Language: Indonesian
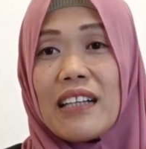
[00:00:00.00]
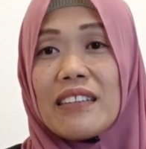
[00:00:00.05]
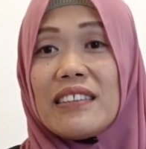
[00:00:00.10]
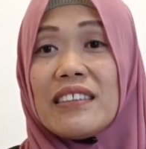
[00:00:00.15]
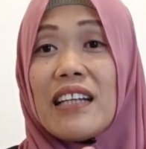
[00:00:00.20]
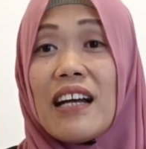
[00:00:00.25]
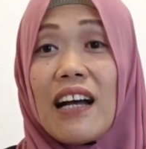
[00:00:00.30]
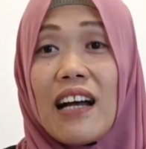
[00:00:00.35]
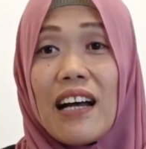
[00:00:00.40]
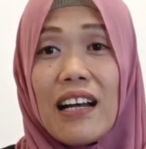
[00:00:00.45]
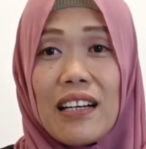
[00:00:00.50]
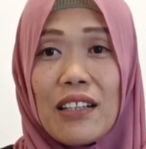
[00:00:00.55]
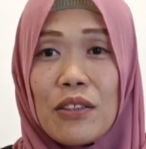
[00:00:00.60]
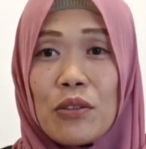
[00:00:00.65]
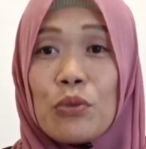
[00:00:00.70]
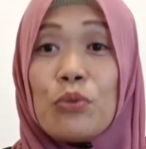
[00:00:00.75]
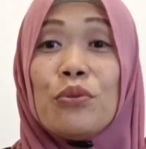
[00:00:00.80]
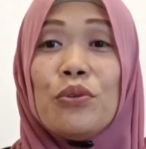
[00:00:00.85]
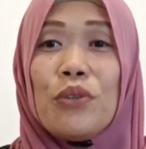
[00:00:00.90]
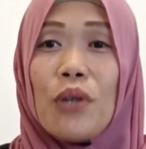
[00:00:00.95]
ngajak
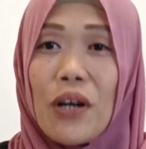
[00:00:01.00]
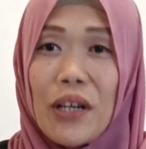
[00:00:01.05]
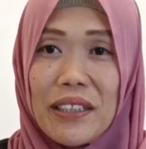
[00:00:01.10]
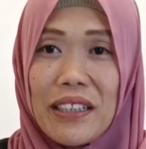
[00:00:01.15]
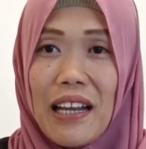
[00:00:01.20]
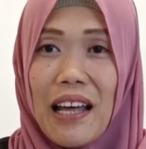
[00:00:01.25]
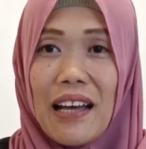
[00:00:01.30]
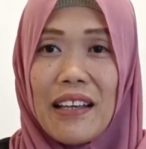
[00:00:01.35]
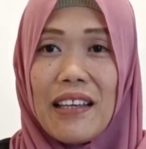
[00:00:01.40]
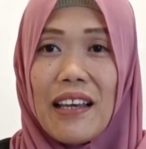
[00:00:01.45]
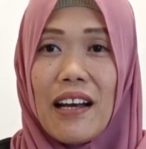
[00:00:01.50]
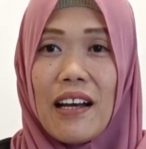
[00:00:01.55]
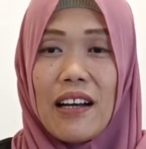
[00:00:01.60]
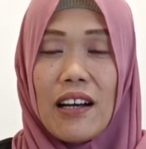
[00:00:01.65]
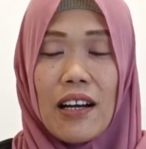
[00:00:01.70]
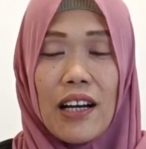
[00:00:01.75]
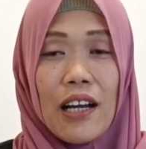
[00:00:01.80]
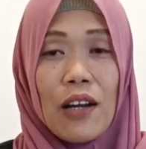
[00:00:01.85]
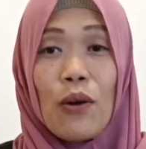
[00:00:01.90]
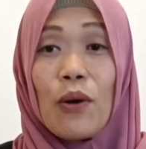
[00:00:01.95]
guyon lah
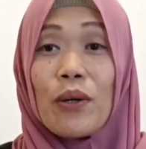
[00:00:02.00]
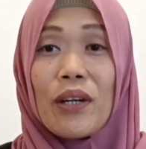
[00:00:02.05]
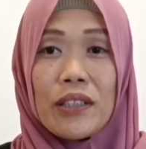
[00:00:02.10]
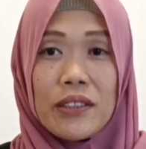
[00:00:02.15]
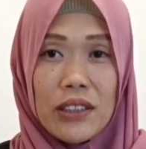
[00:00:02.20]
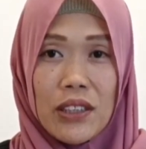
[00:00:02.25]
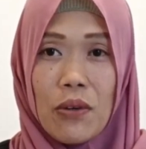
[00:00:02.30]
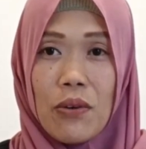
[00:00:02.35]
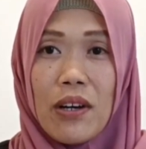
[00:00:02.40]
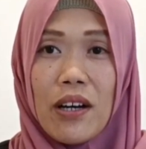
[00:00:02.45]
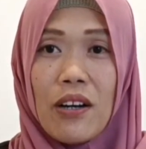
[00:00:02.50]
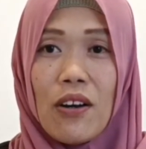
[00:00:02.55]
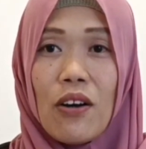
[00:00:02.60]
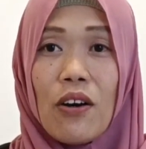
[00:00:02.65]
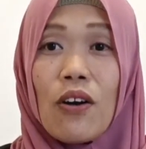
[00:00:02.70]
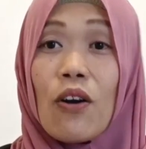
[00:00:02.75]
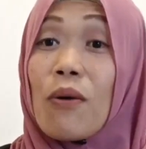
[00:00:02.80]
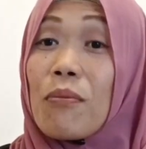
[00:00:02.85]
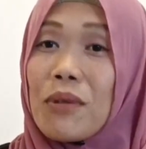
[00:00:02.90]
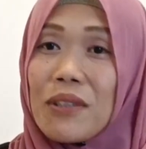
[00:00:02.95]
ya kalau orang
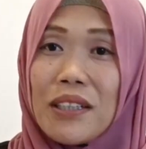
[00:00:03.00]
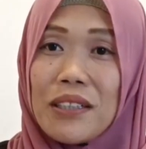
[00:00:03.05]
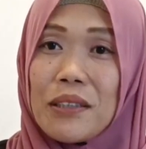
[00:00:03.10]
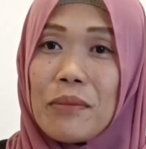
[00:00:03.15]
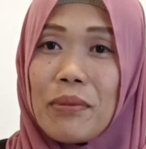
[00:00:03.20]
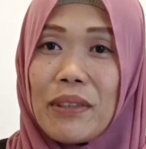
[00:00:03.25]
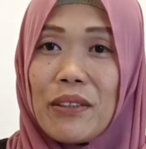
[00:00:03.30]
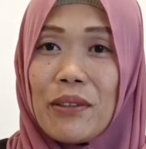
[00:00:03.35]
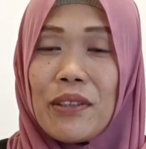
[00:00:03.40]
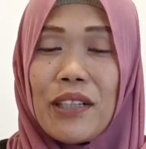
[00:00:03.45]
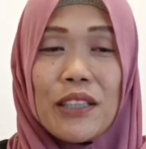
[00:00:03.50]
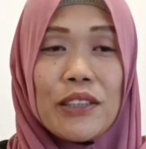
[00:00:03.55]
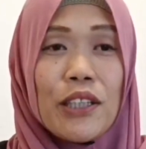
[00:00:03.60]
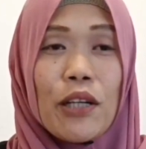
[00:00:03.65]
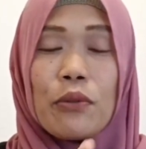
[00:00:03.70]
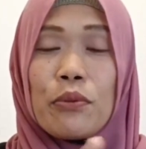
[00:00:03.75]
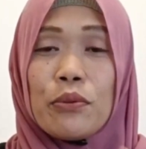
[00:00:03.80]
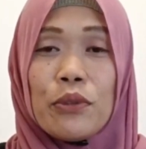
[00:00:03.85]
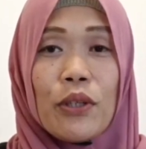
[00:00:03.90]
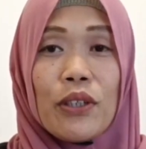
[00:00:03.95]
Jawa ngomongnya seperti
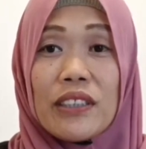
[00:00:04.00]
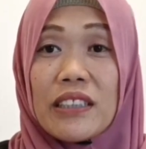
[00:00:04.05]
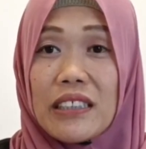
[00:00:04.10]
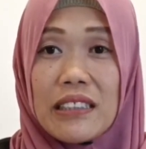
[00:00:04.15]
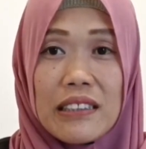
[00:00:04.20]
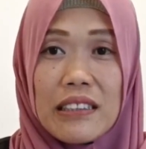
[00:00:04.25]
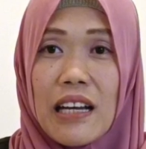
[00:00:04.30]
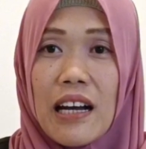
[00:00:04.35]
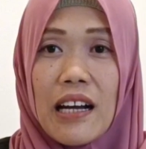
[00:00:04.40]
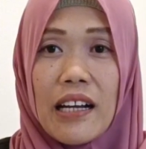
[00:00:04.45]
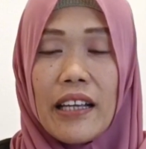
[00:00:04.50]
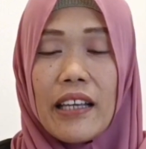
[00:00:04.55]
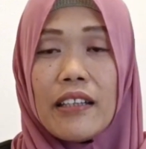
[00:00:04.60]
ngajak guyon kita